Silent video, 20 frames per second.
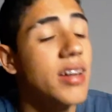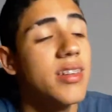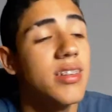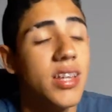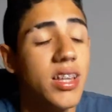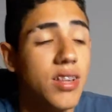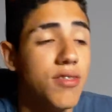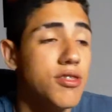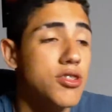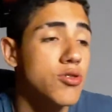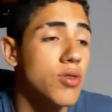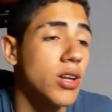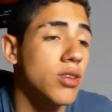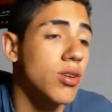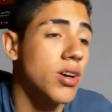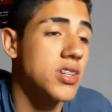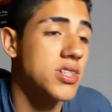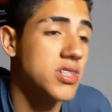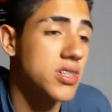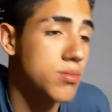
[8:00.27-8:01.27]
124
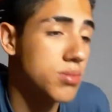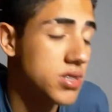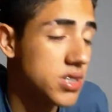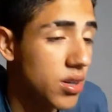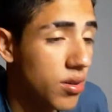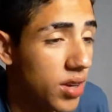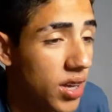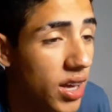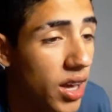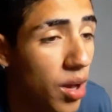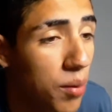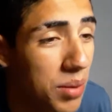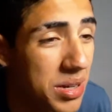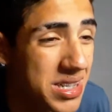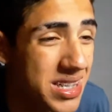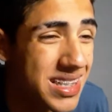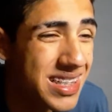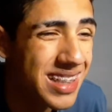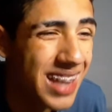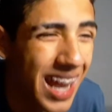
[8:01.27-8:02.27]
horas de exibição e ganhou
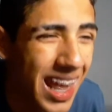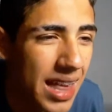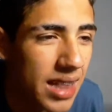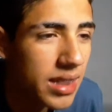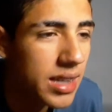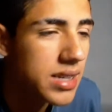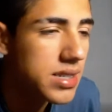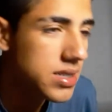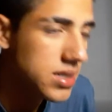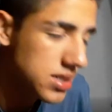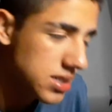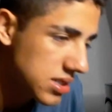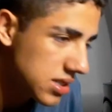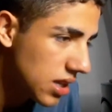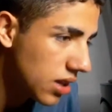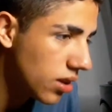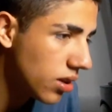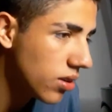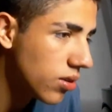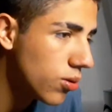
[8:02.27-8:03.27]
mais
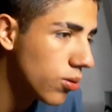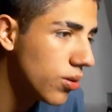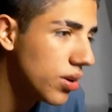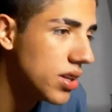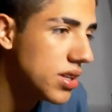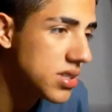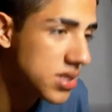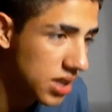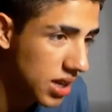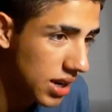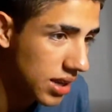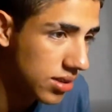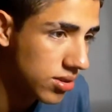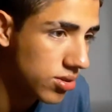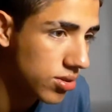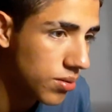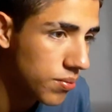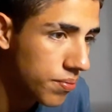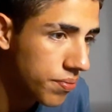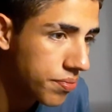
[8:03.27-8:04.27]
35
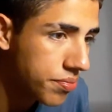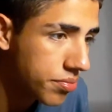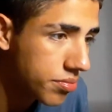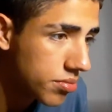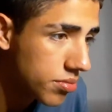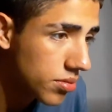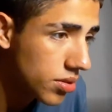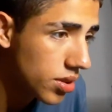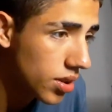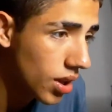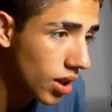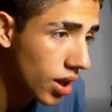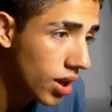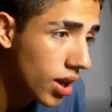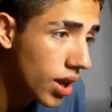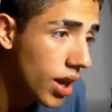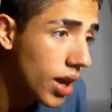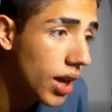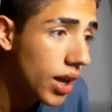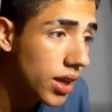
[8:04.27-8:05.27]
inscritos.
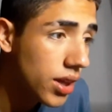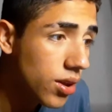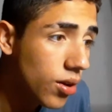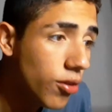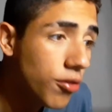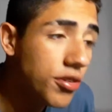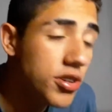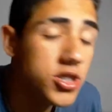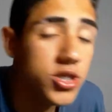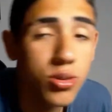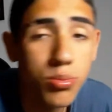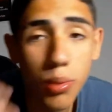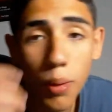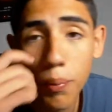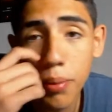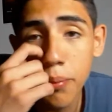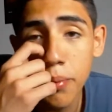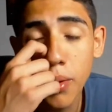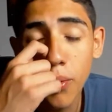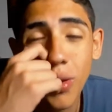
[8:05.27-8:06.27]
E o vídeo do meu
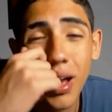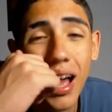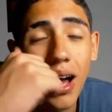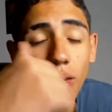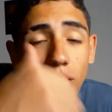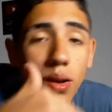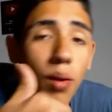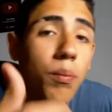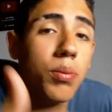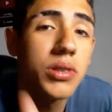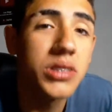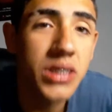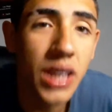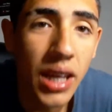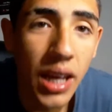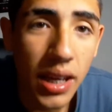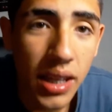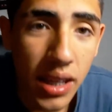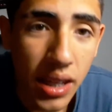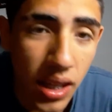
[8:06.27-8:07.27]
primeiro carro que eu
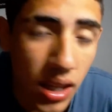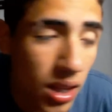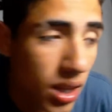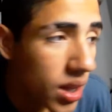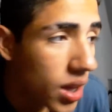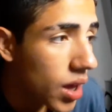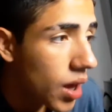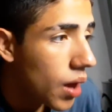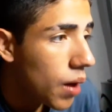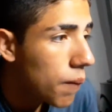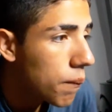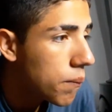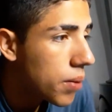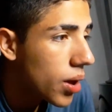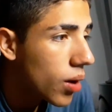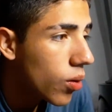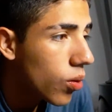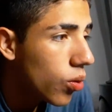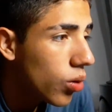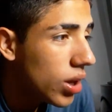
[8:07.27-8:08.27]
postei aqui
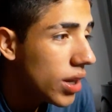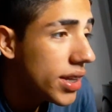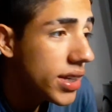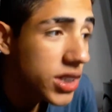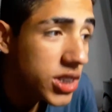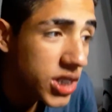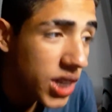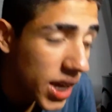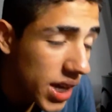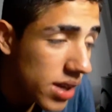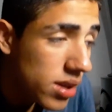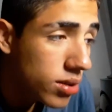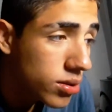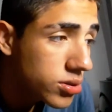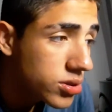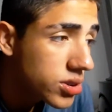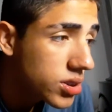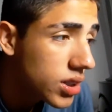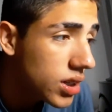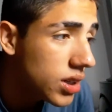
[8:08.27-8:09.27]
pegou ligeiro,
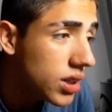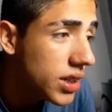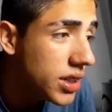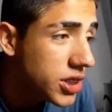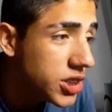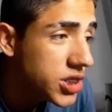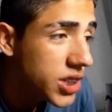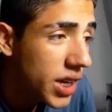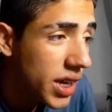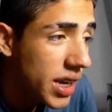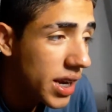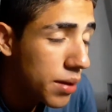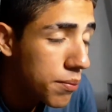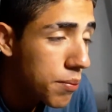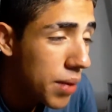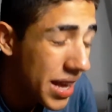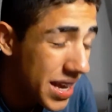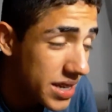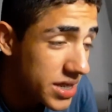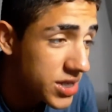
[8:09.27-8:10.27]

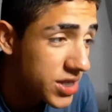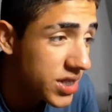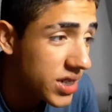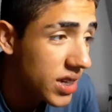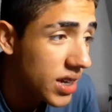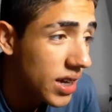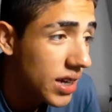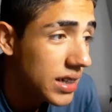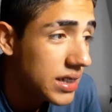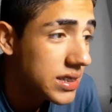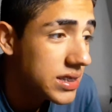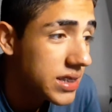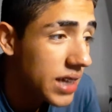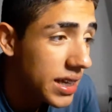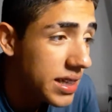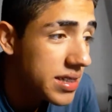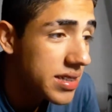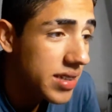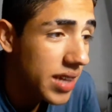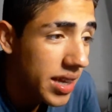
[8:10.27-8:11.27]
ligeiramente
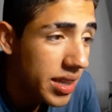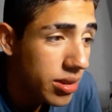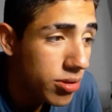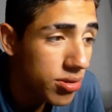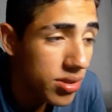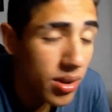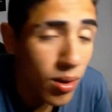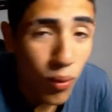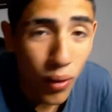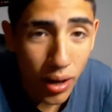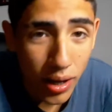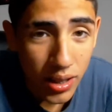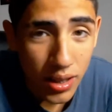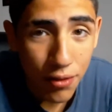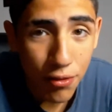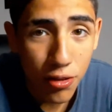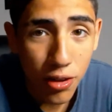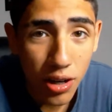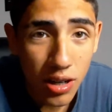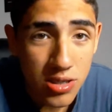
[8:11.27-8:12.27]
640
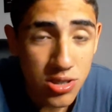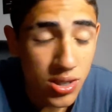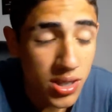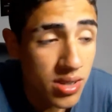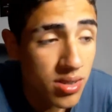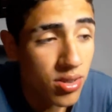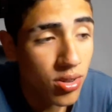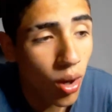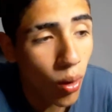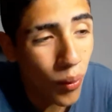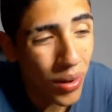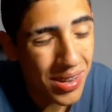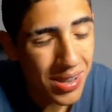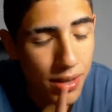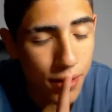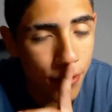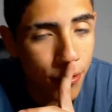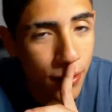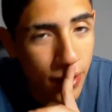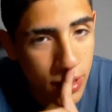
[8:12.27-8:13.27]
visualizações. E só com
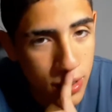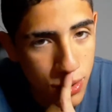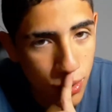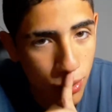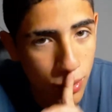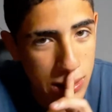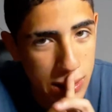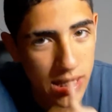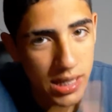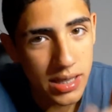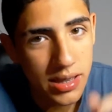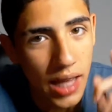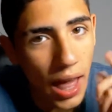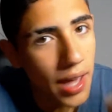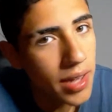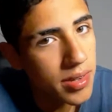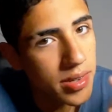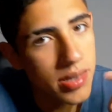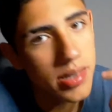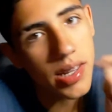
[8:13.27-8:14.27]
esse vídeo eu consegui
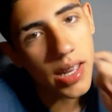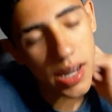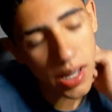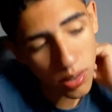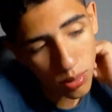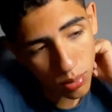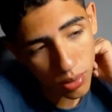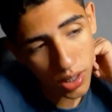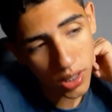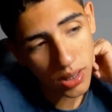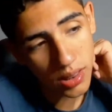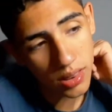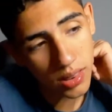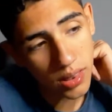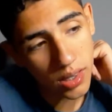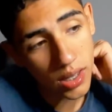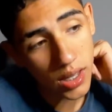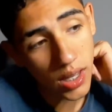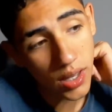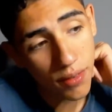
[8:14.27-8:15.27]
10 inscritos e,
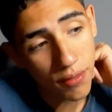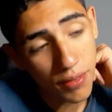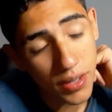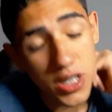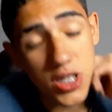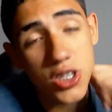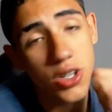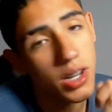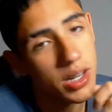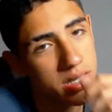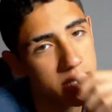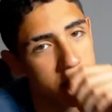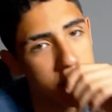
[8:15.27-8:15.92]
e 20 horas